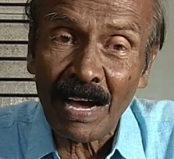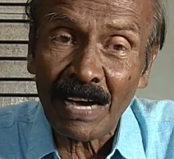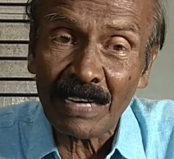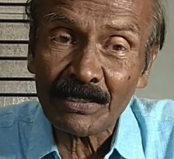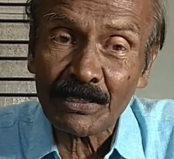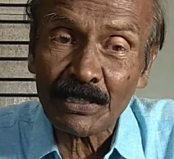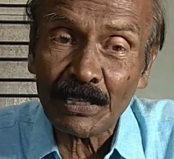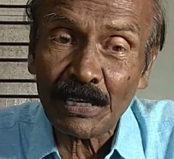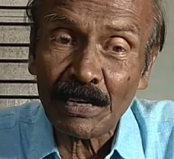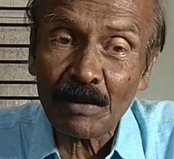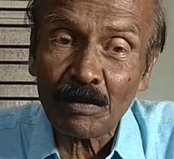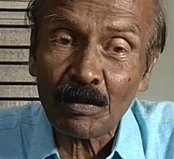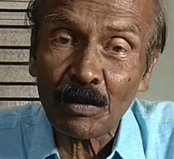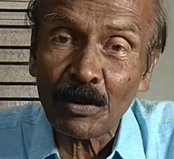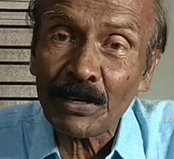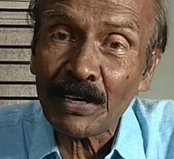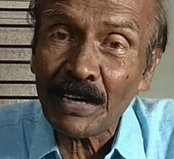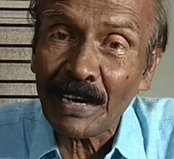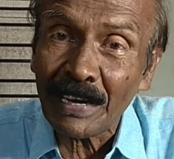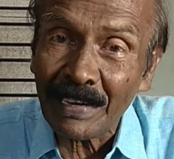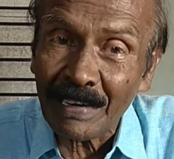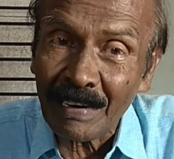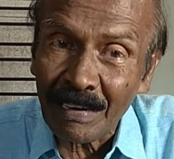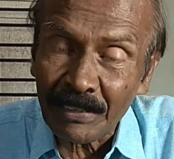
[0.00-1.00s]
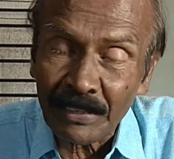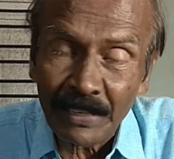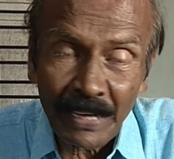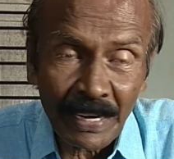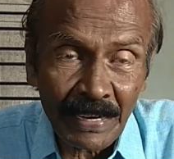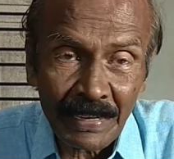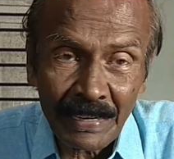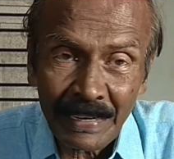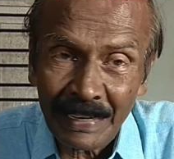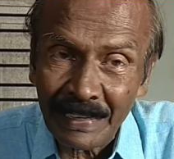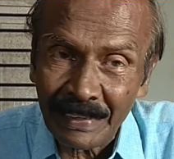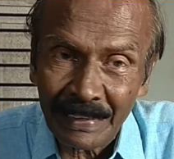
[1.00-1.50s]
ஆசையில் போய் எங்கேயாவது
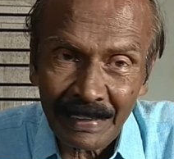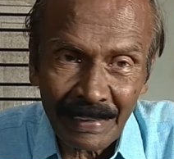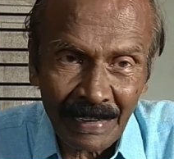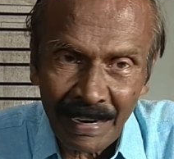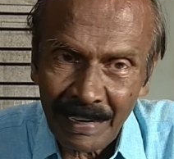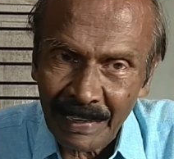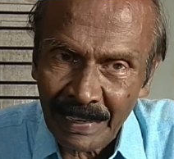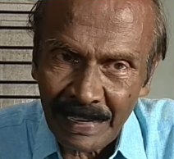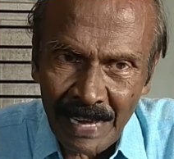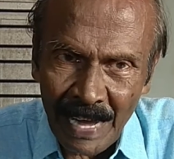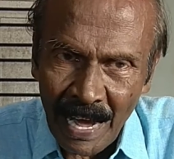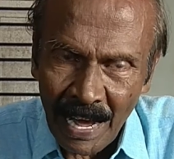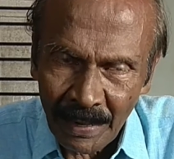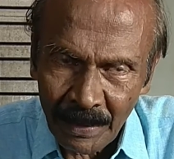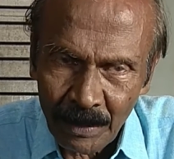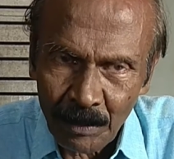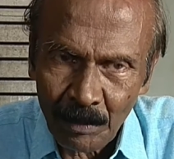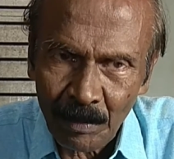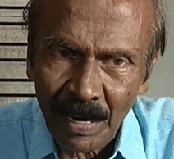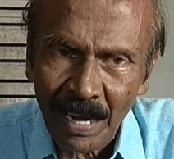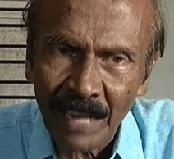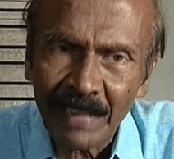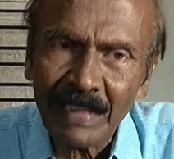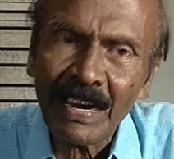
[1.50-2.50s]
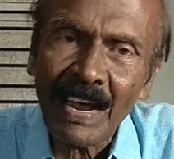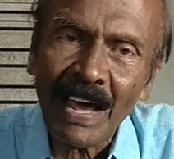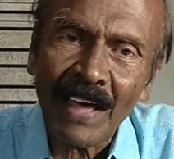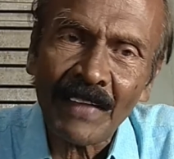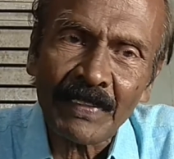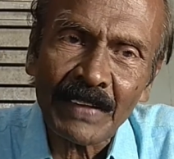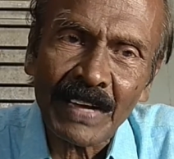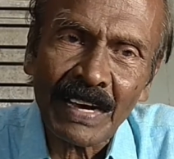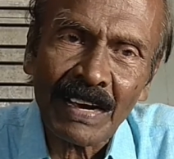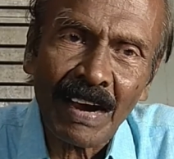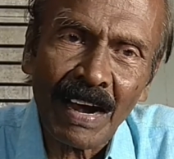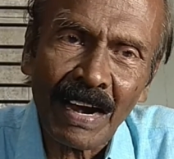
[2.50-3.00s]
தங்கிக்கிட்டு இருக்கான் இல்லையா அது மாதிரி
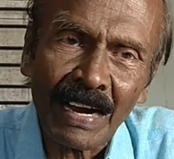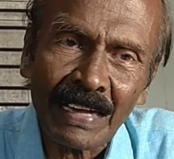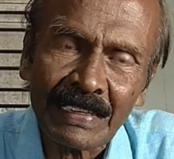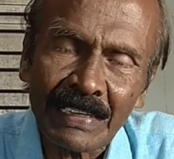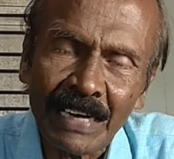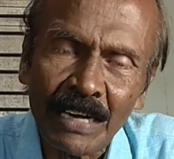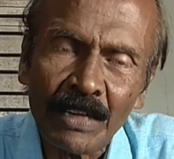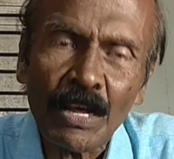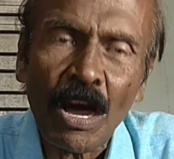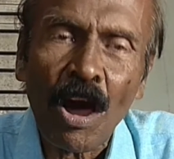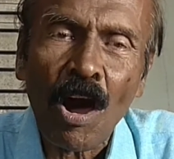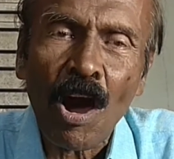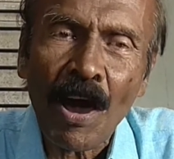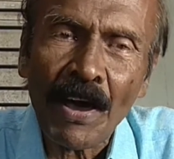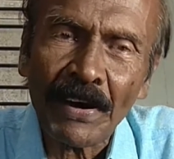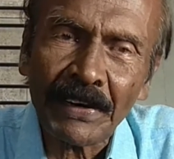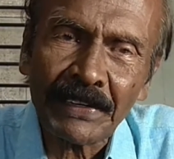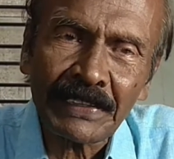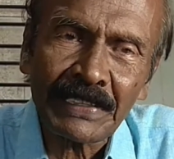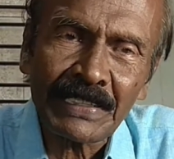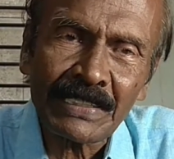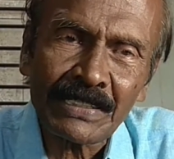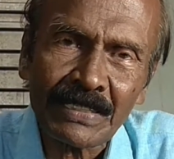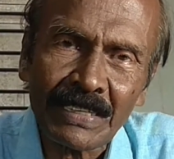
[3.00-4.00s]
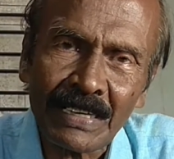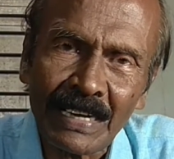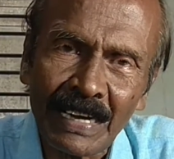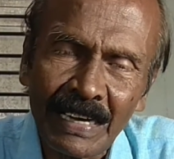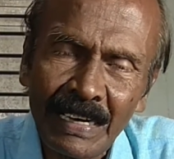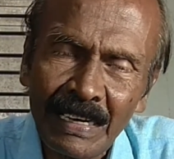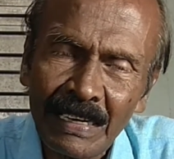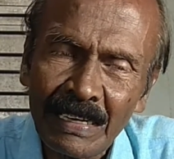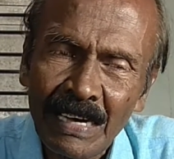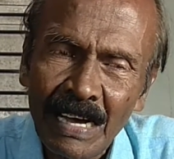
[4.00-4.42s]
அந்த காலத்தில் அந்த ஆர்டிஸ்டில்